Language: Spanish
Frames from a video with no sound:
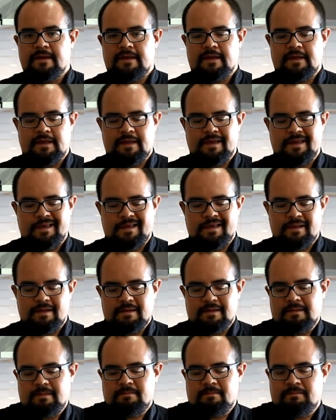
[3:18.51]
Y
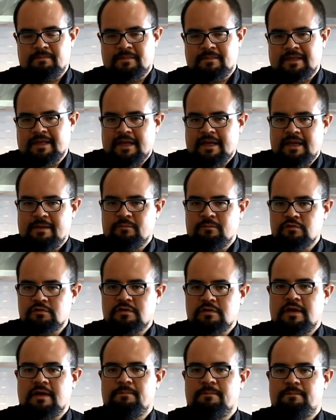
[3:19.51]

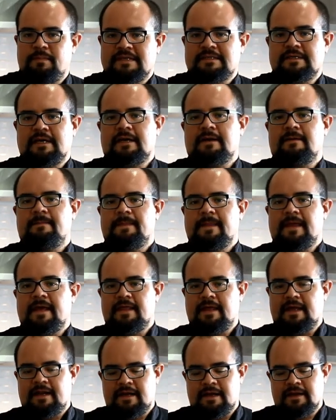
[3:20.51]
queremos empezar a
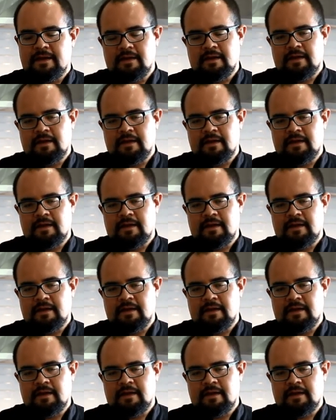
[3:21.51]
darle,